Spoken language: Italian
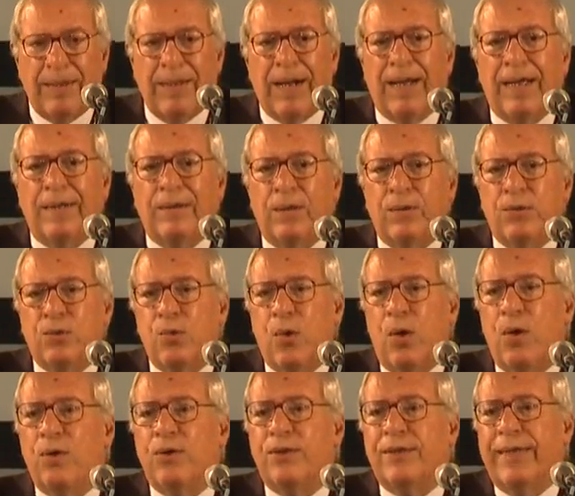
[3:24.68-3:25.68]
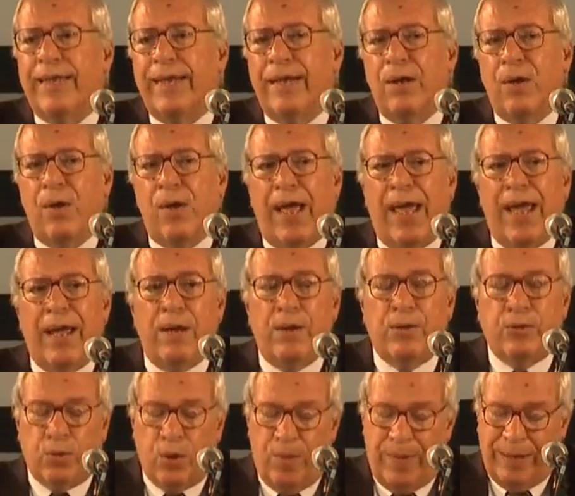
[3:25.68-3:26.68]
Da canto suo lo stilo è
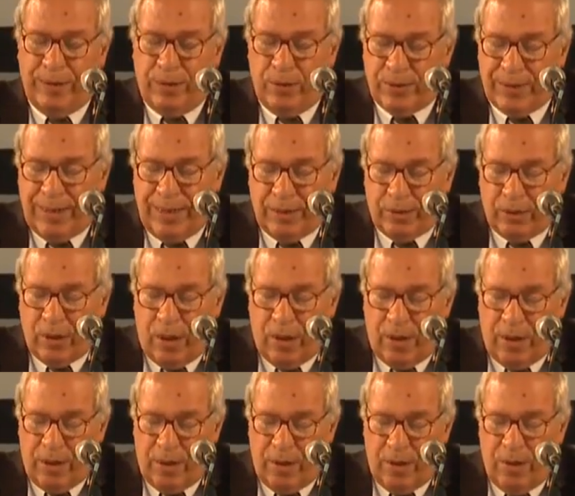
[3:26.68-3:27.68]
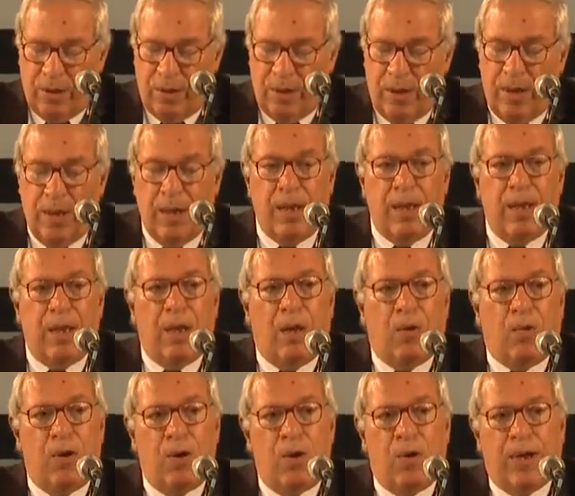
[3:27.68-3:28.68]
lo strumento scrittorio,
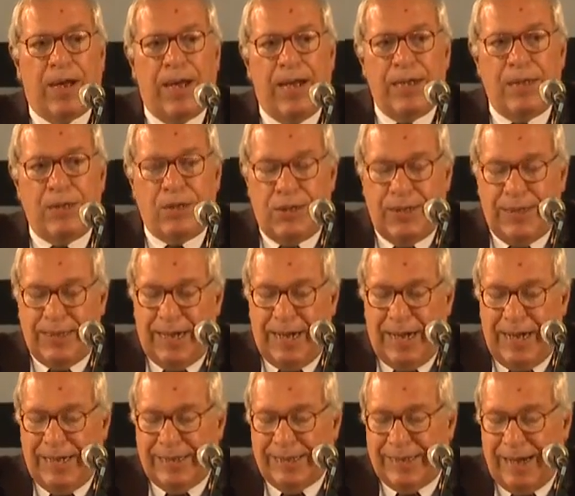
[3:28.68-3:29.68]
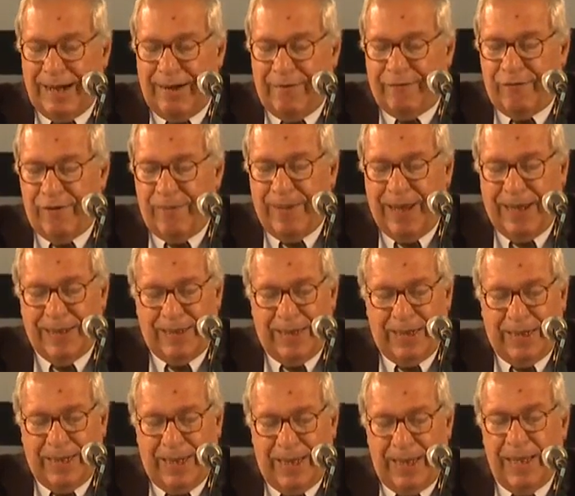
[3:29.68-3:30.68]
quello che incide le lettere
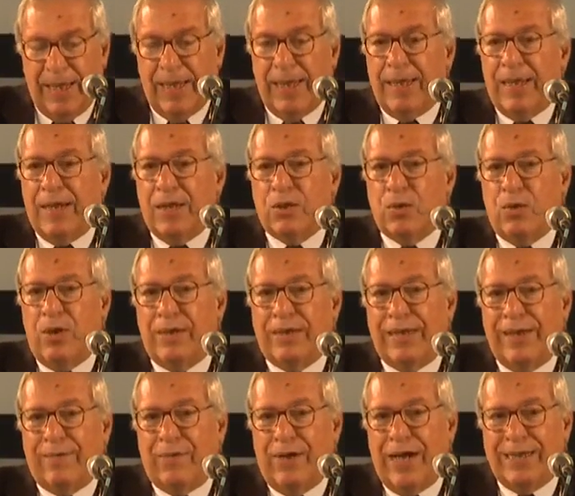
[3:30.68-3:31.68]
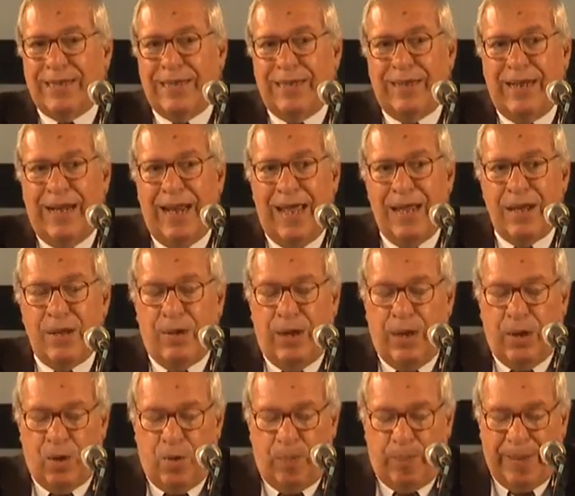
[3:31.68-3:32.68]
alfabetiche sulle tavolette di legno
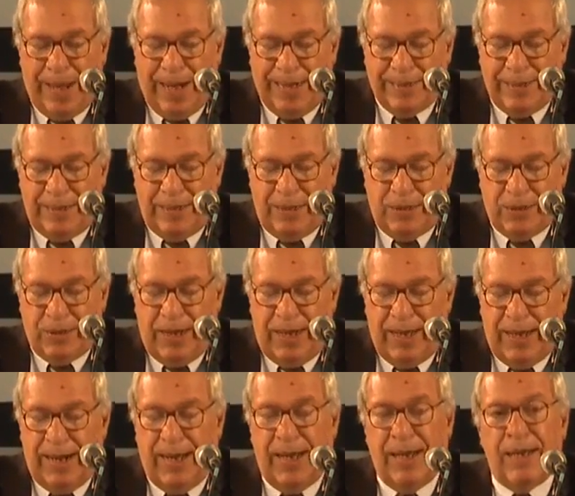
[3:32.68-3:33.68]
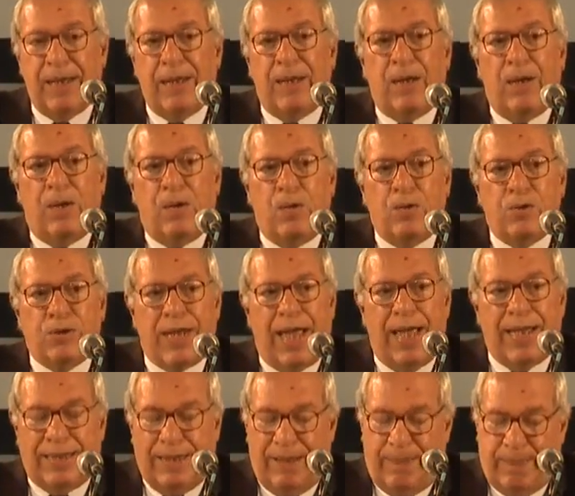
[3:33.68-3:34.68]
ricoperte di cera
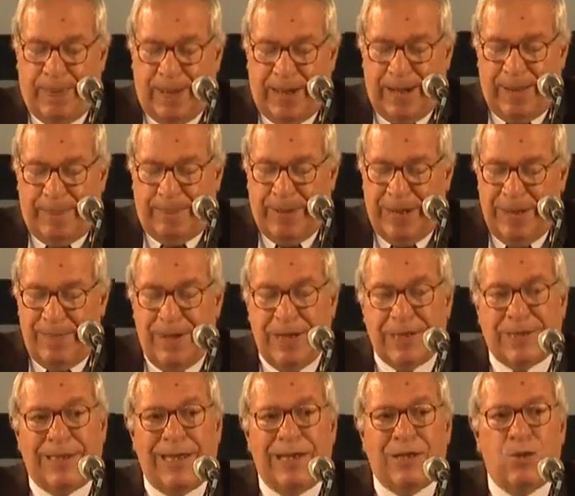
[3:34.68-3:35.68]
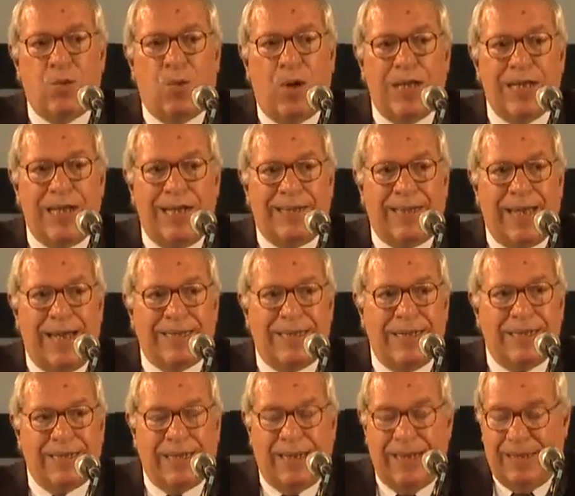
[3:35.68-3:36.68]
usate per la prima stesura dei
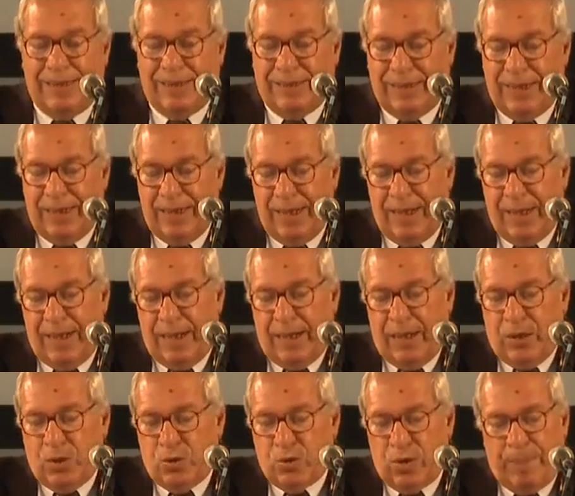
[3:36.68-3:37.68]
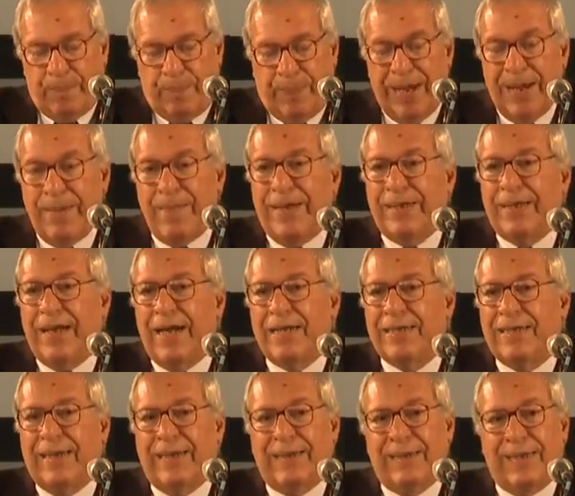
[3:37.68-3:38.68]
testi scritti, cioè prima della
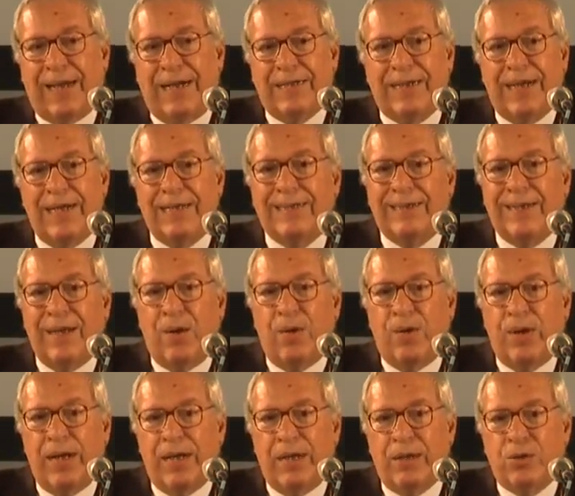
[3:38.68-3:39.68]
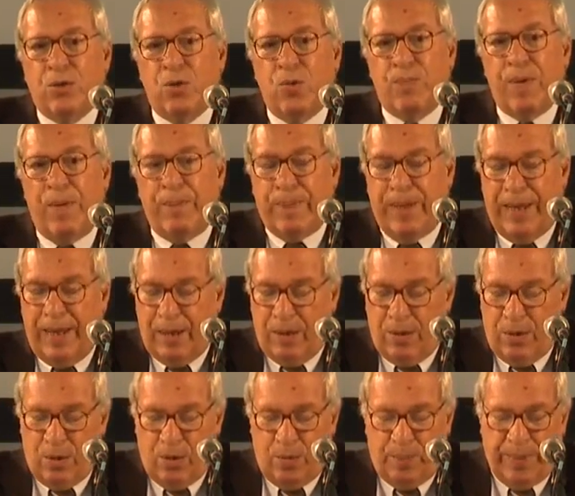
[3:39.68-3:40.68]
trascrizione su
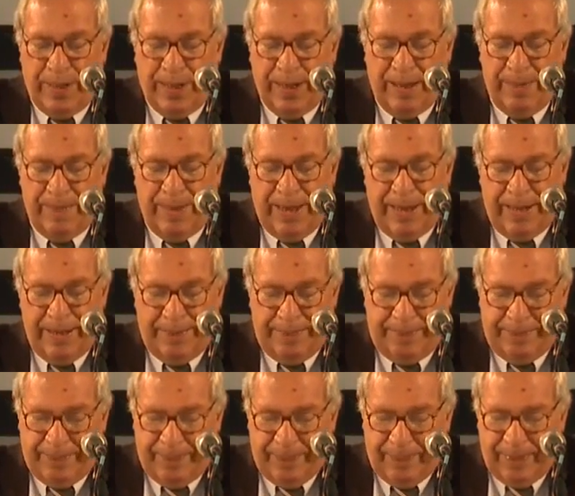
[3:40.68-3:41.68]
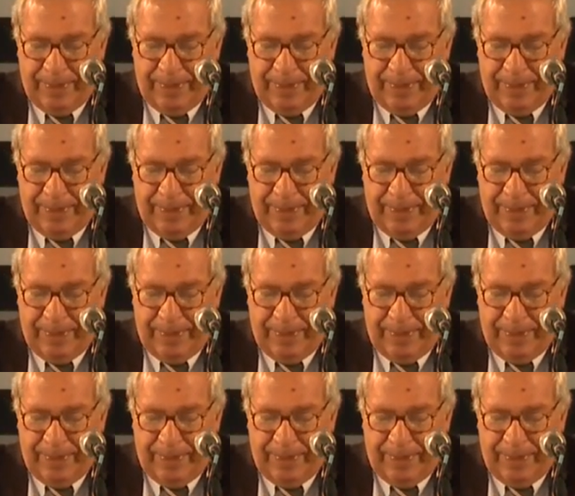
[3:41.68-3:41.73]
papiro o pergamena.